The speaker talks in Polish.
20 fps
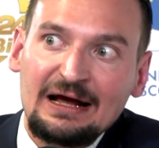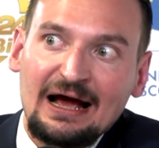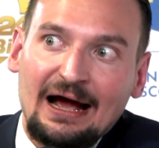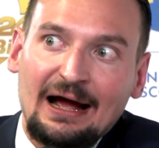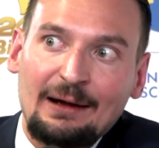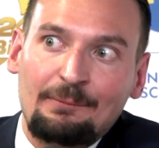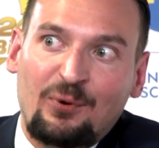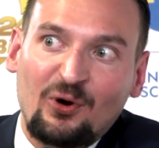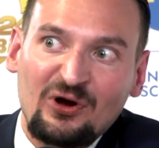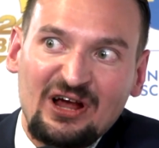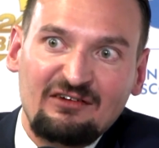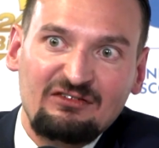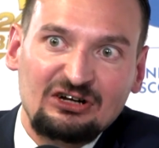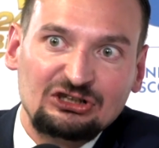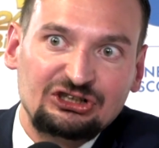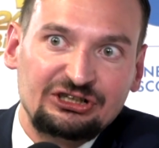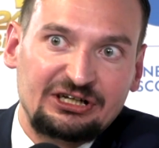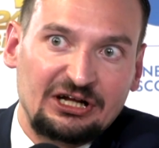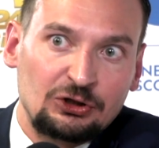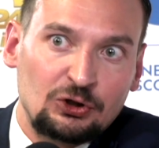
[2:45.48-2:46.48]
e, pojawia
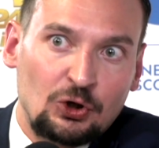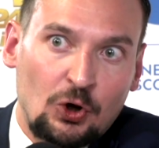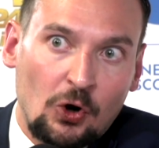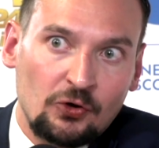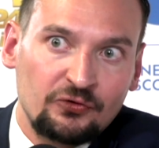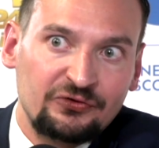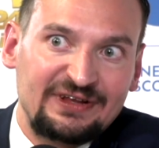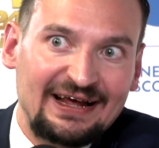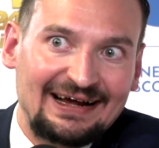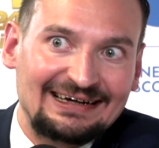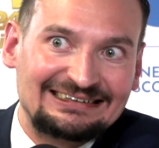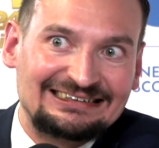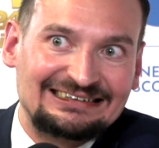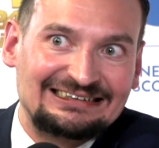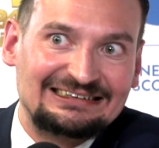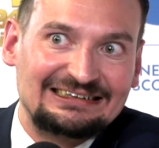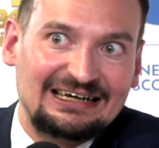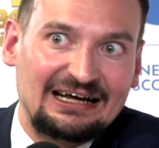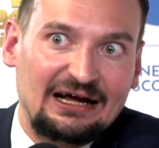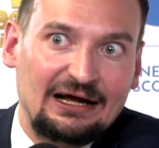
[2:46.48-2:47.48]
się ten
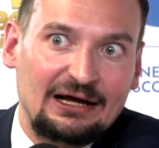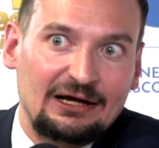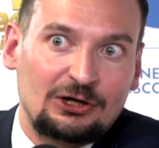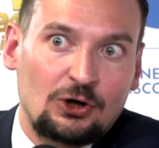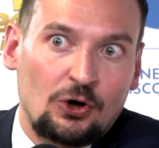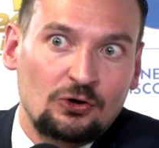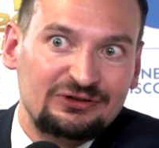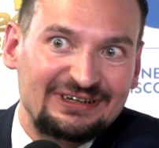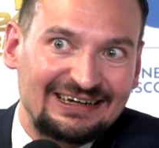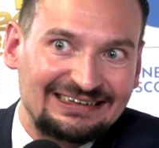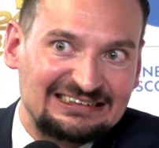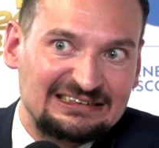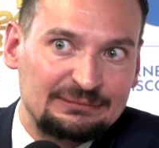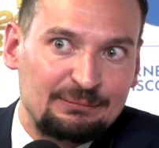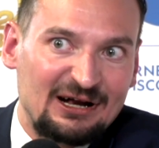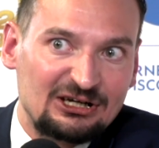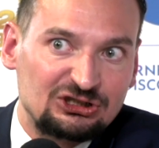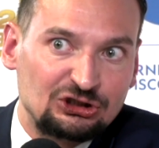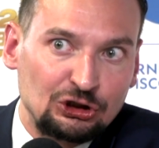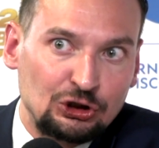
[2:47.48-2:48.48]
kontekst, e, kontekst
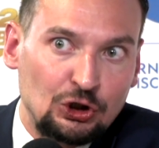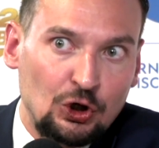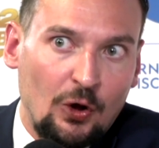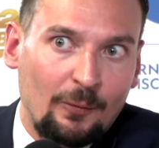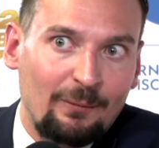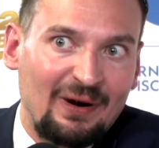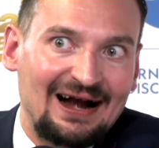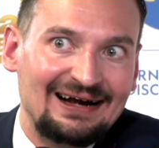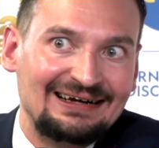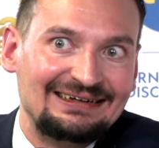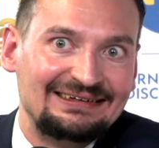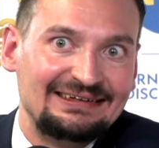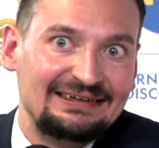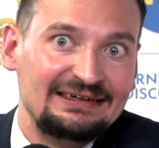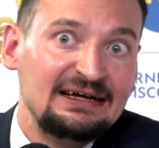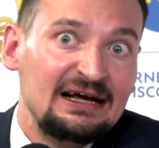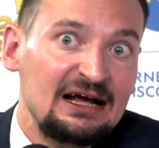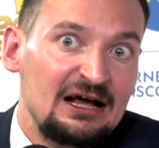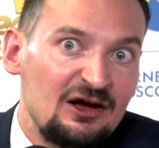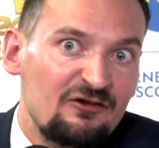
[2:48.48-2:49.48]
bardziej
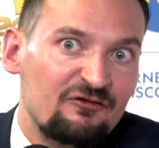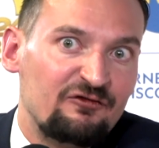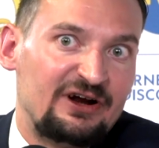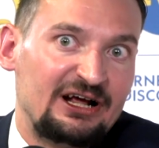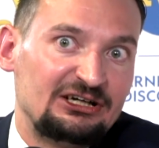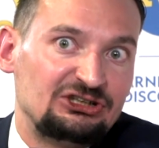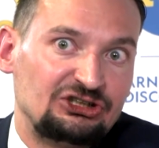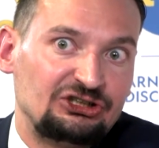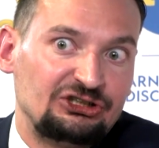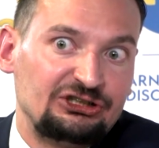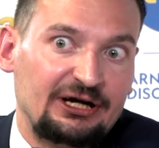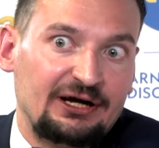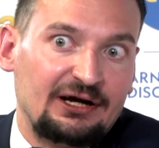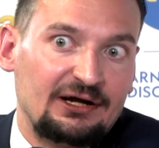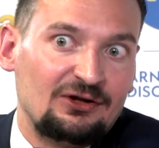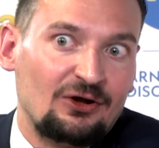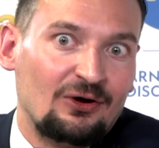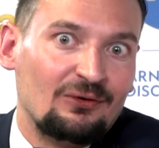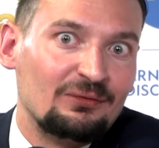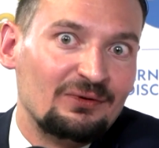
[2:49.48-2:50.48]
globalny.
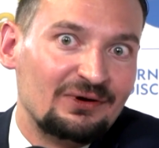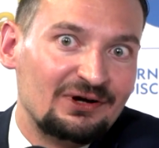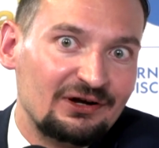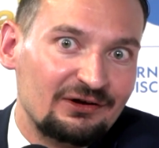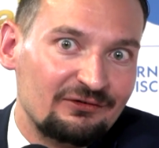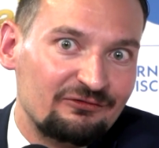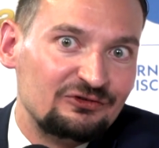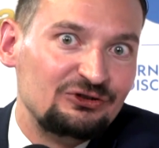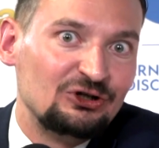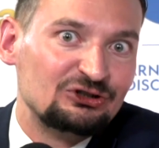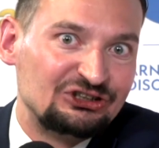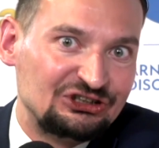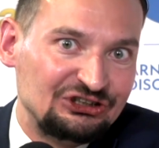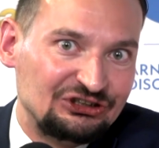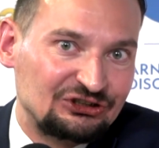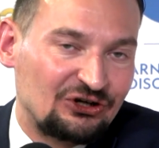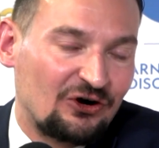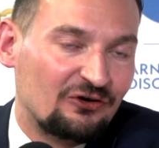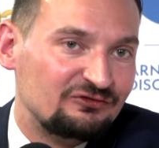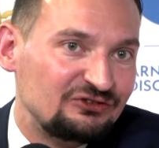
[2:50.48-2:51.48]
Wreszcie no, wnioski
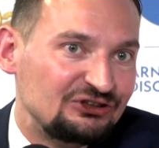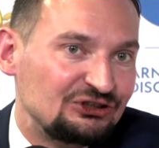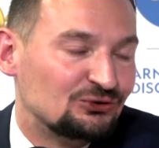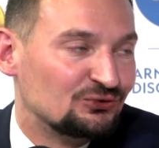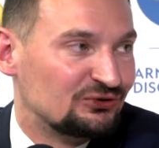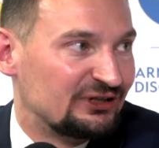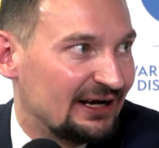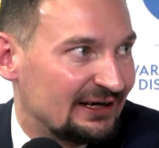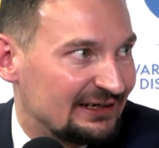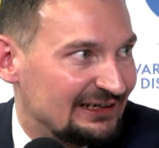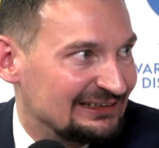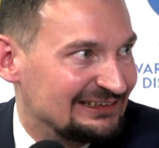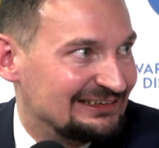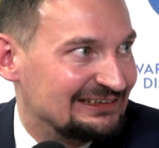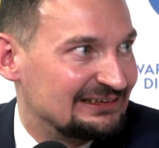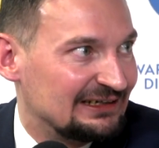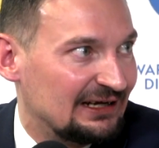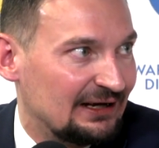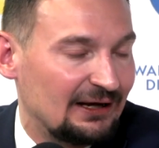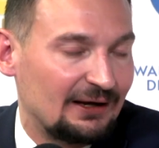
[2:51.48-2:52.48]
z COVID-u, tak,
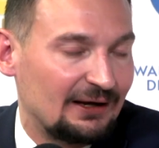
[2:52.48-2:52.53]
jest,